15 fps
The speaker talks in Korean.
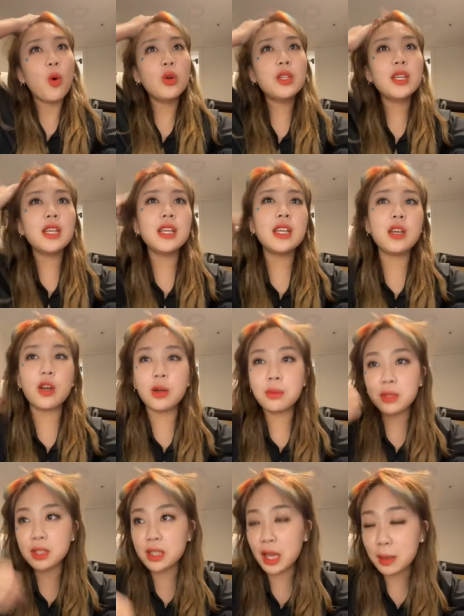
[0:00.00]
오늘
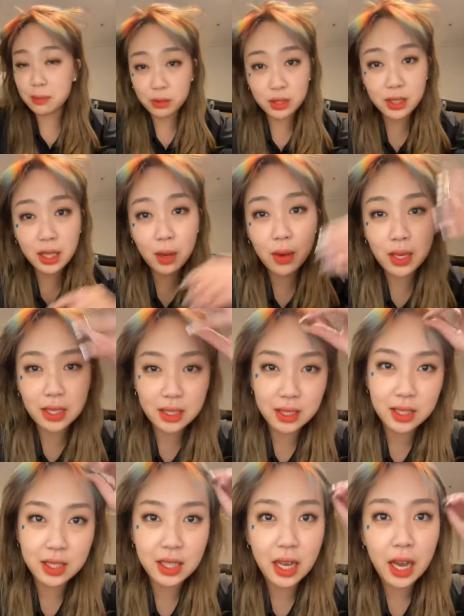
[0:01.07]
여러분들 다 무슨 계획이
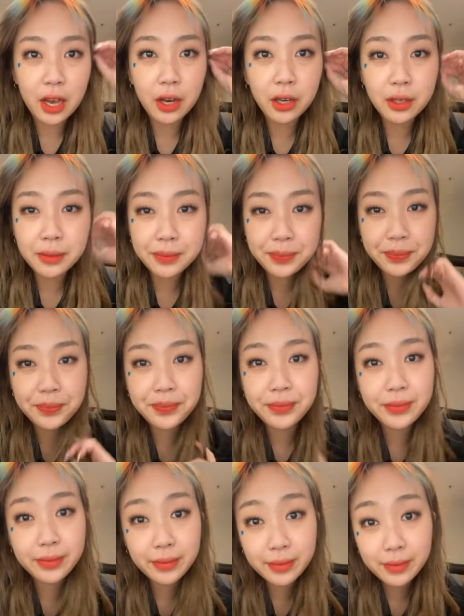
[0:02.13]
있으신가요?
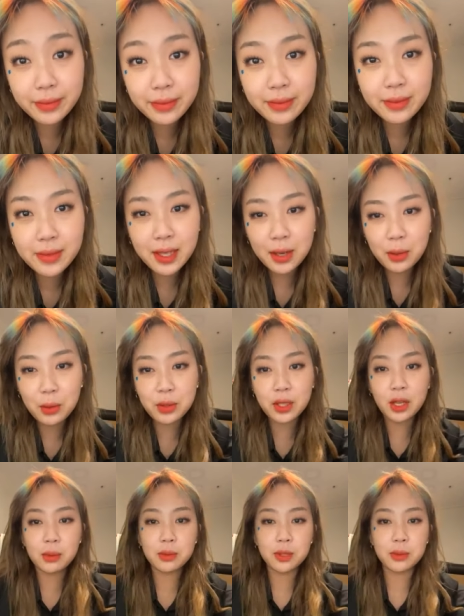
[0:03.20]

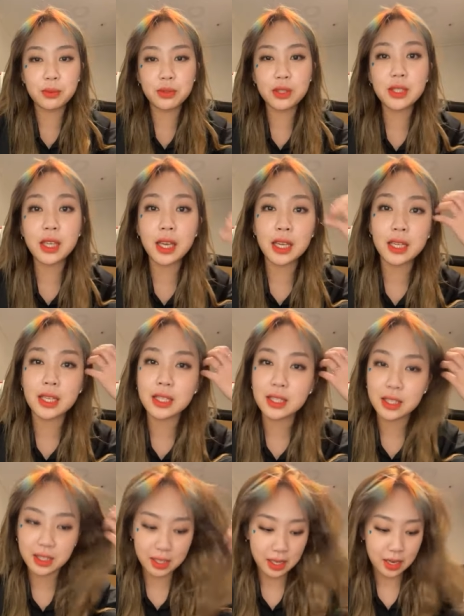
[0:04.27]
오늘 여러분들 무슨 계획이
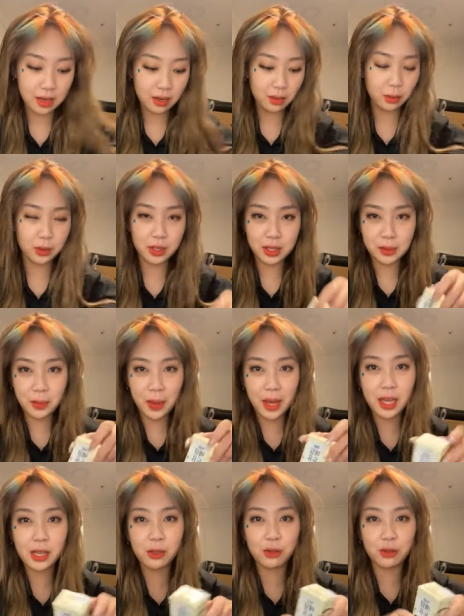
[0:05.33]
있으신가요? 오늘 이제
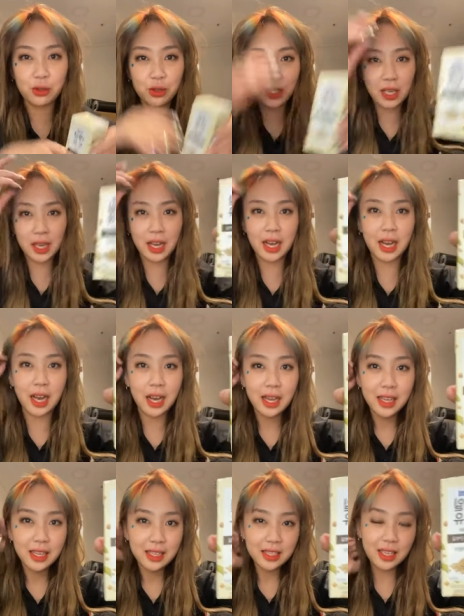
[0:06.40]
메일 두유. 제가
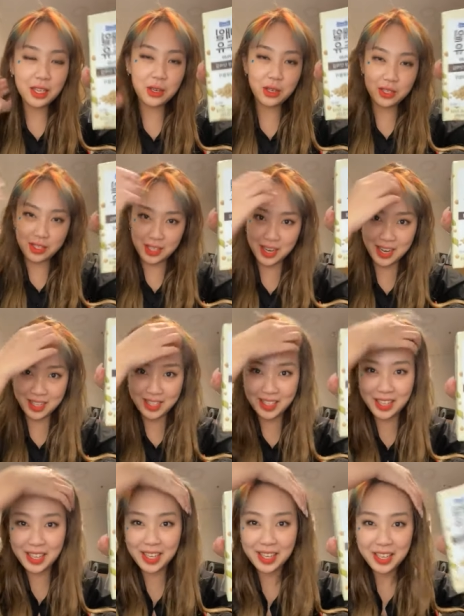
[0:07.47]
다이어트 할
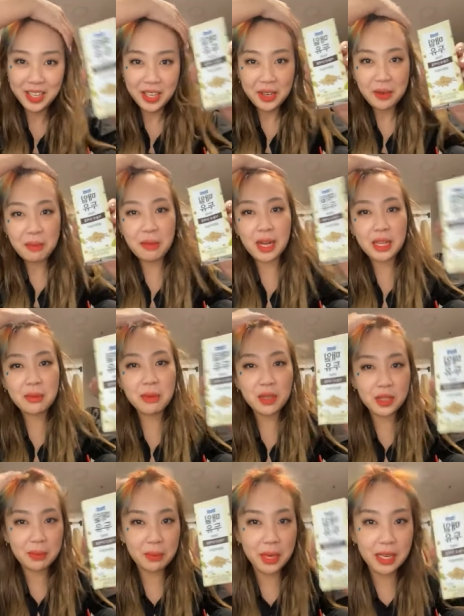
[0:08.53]
때 많이
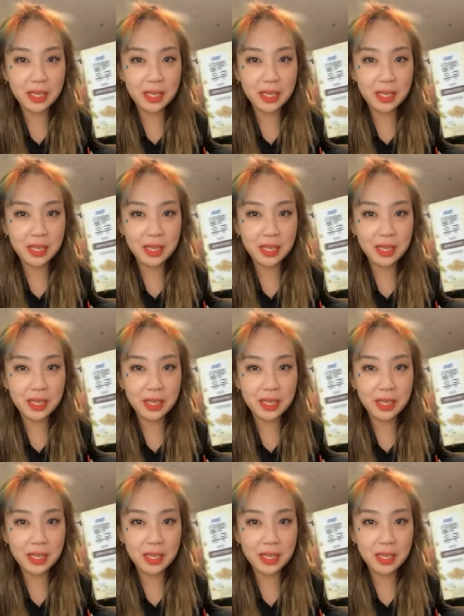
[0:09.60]
먹는